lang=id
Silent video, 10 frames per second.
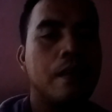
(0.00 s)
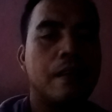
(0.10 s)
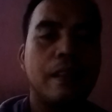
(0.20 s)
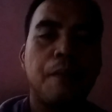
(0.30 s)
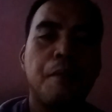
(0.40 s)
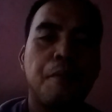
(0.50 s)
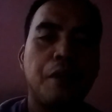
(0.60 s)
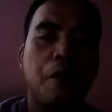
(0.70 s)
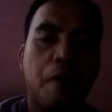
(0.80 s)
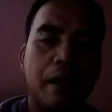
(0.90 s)
Kita
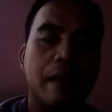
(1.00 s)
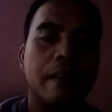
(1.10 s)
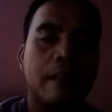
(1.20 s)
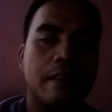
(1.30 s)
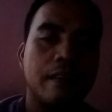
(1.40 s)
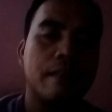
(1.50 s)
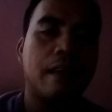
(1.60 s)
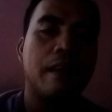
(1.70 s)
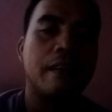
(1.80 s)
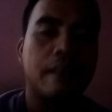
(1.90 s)
mempunyai orang yang kita
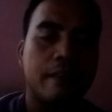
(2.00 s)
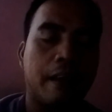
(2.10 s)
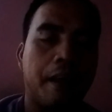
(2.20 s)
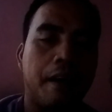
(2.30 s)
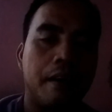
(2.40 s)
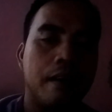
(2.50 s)
cinta, yang kita sayang.